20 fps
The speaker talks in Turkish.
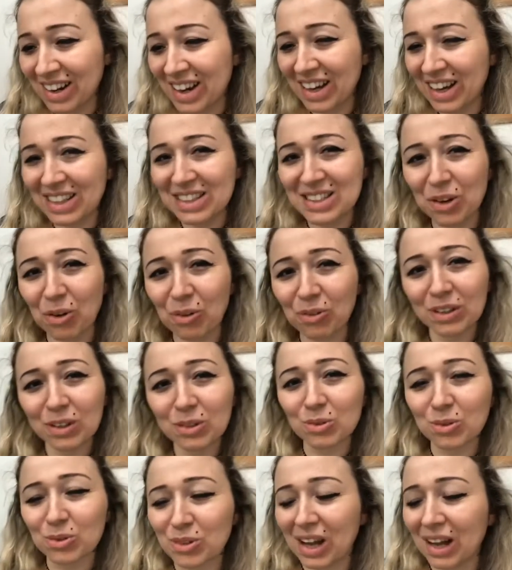Neyse onunla
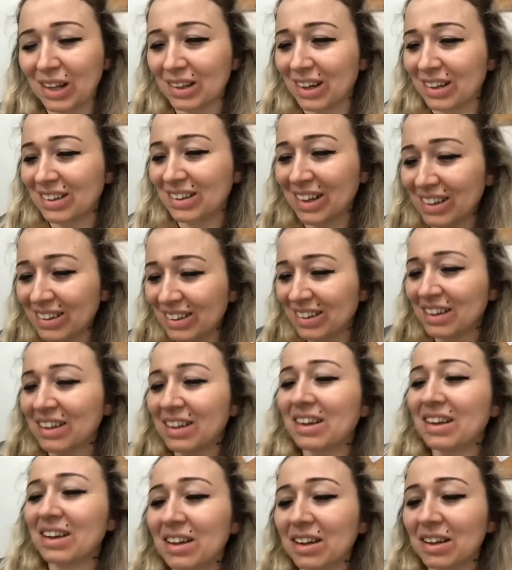durdu Allah'tan.
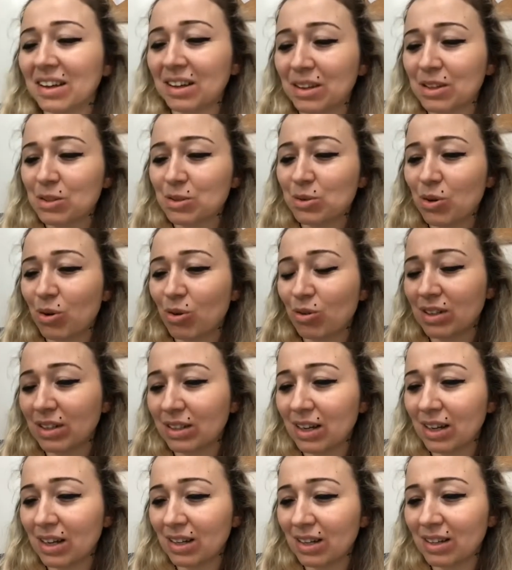
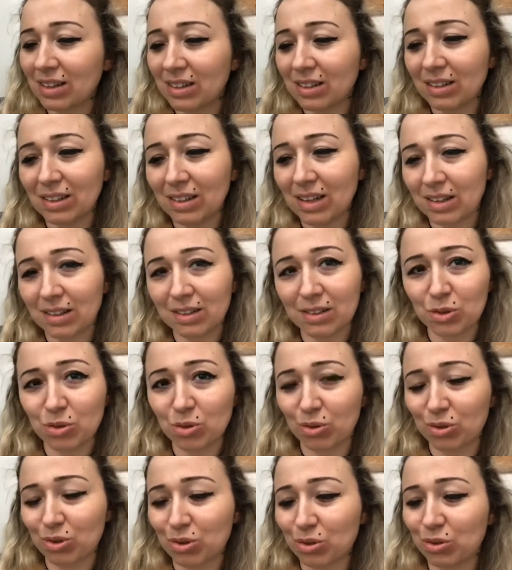Sonra da yattı
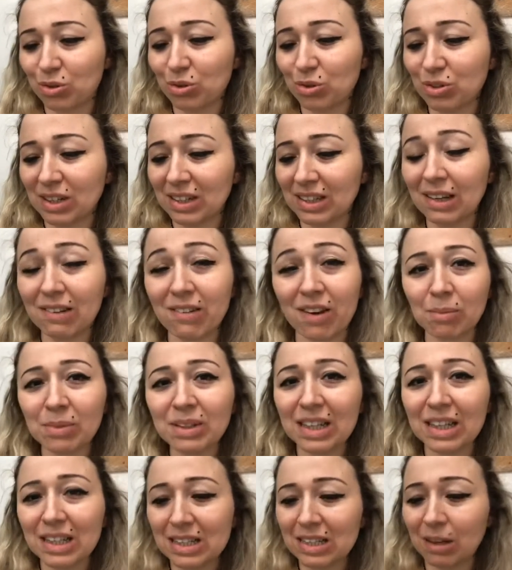çok şükür. Hani
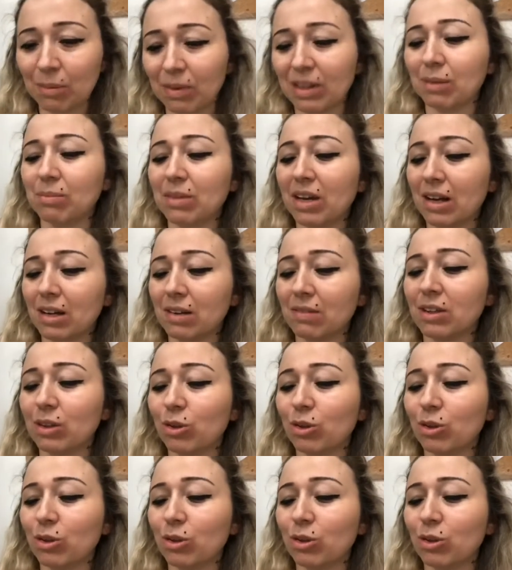devamını getiremedim yani